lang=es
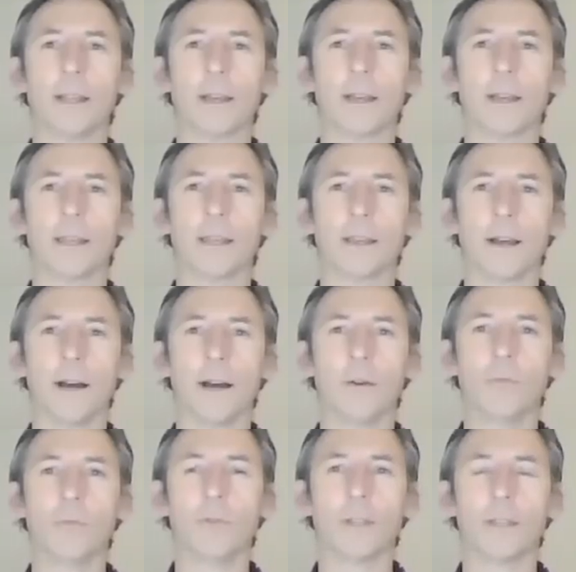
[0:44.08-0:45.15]
que
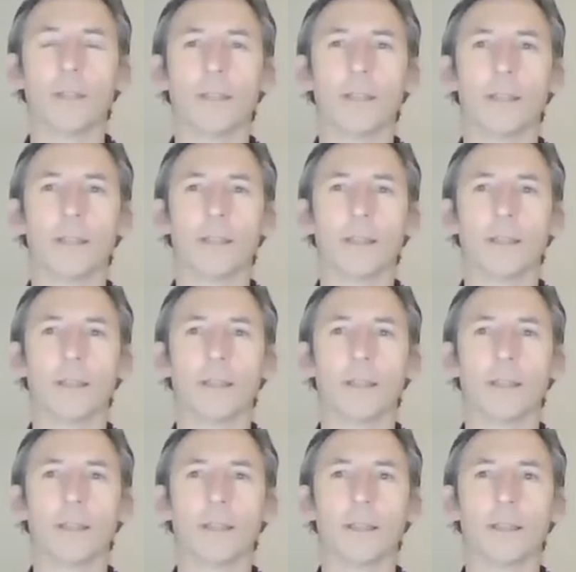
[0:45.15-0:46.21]
aún este,
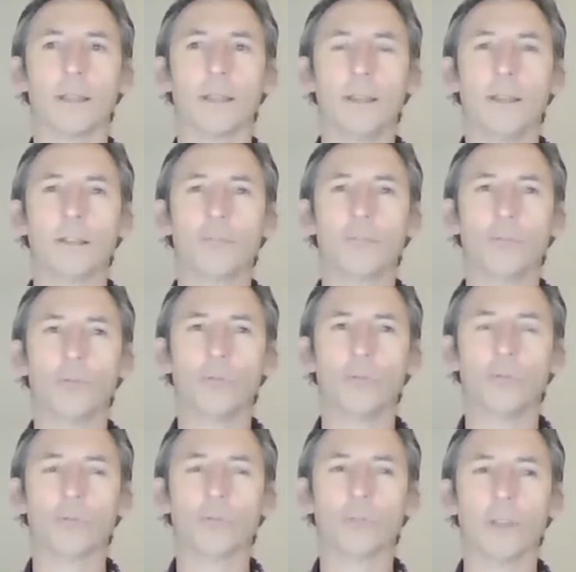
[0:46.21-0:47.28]
tenía
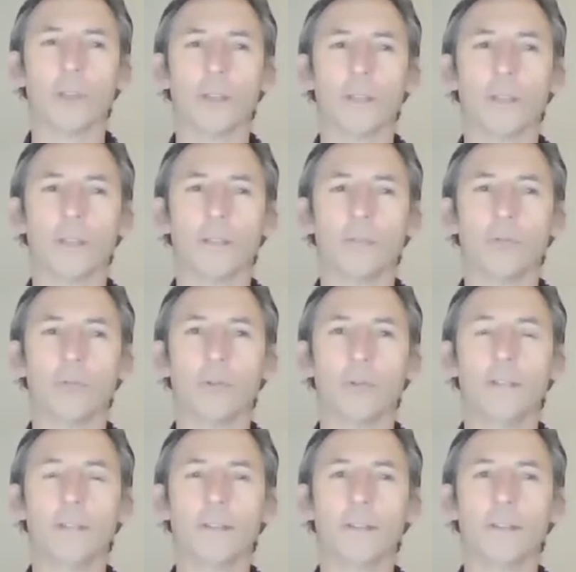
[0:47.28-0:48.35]
sus, este,
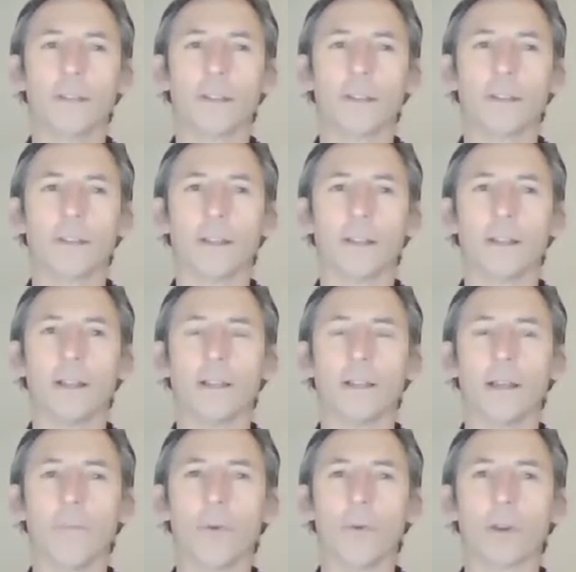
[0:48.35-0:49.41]
grises en, el
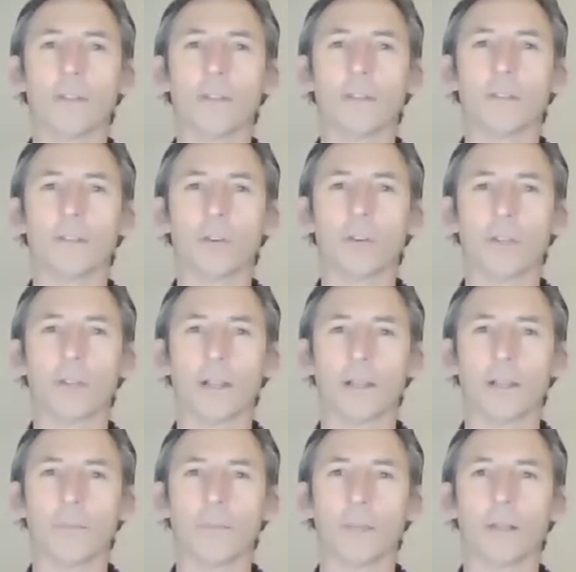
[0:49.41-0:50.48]
tambo, que es los
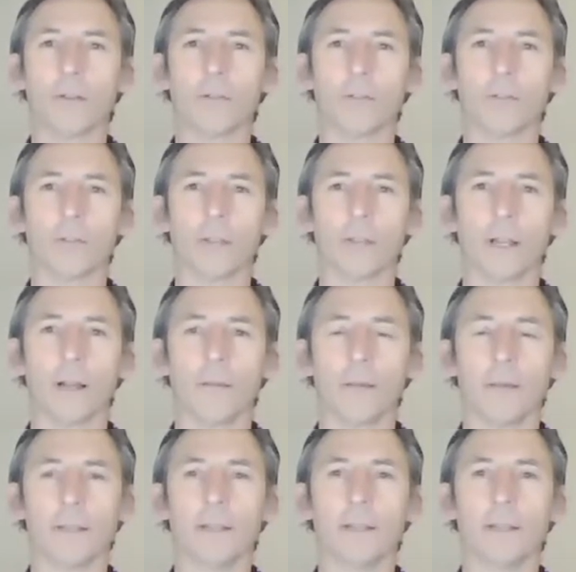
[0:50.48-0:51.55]
tratamientos contra
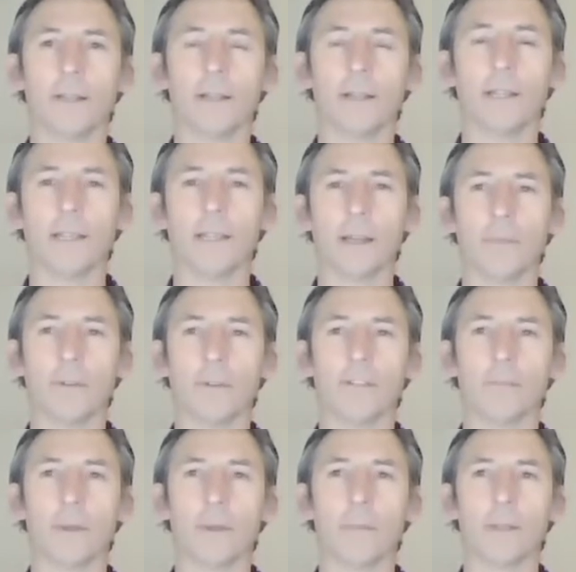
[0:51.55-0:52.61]
mastitis clínica
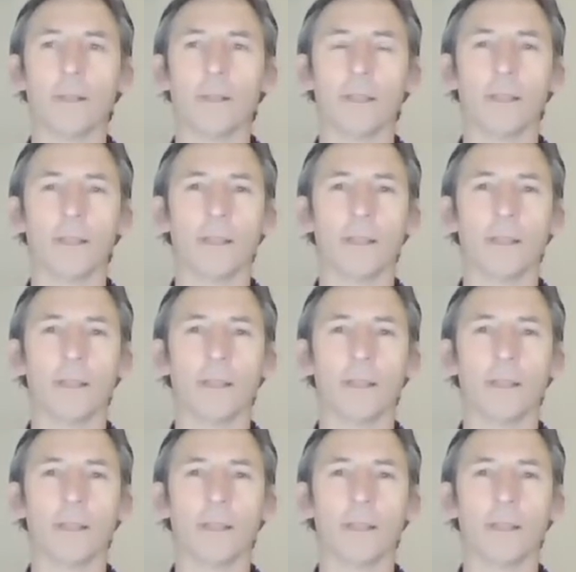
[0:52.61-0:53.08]
principalmente,